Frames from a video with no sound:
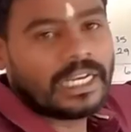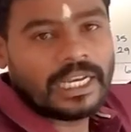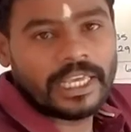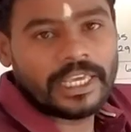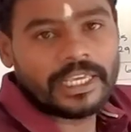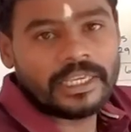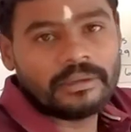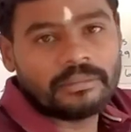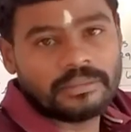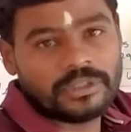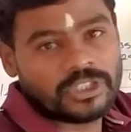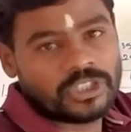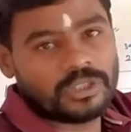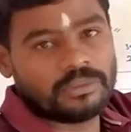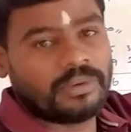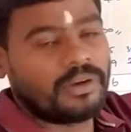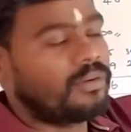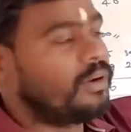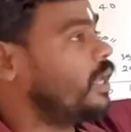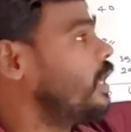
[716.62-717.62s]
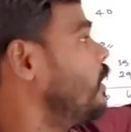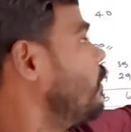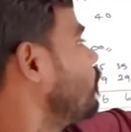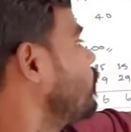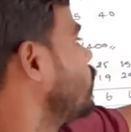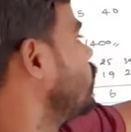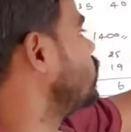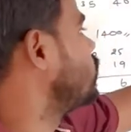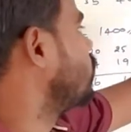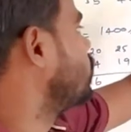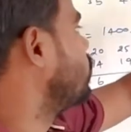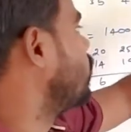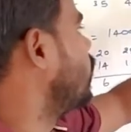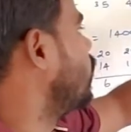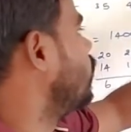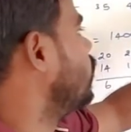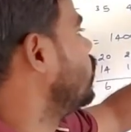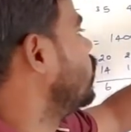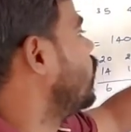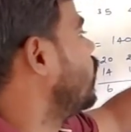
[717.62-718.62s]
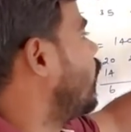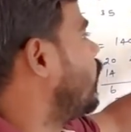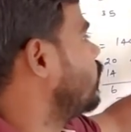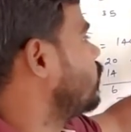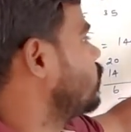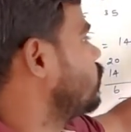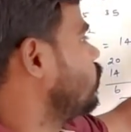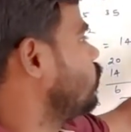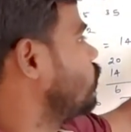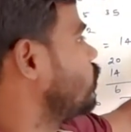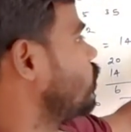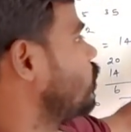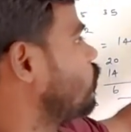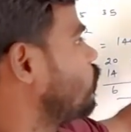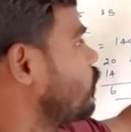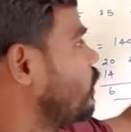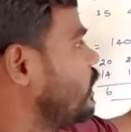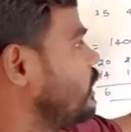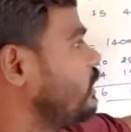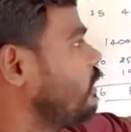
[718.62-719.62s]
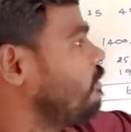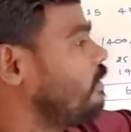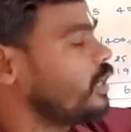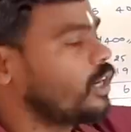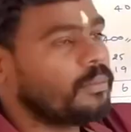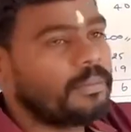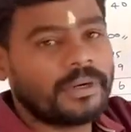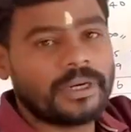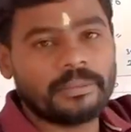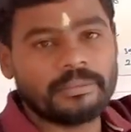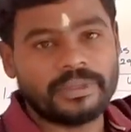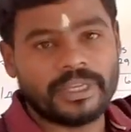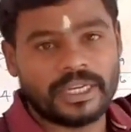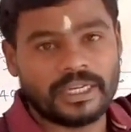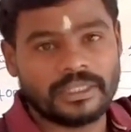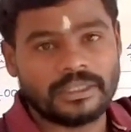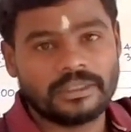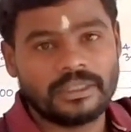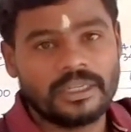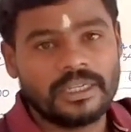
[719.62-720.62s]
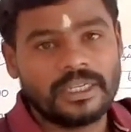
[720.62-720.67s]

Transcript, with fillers: இல்லை மீச்சிமாவில் எல்சியமில் அடுத்து ஒரு குறைந்த வகுப்படும் எண்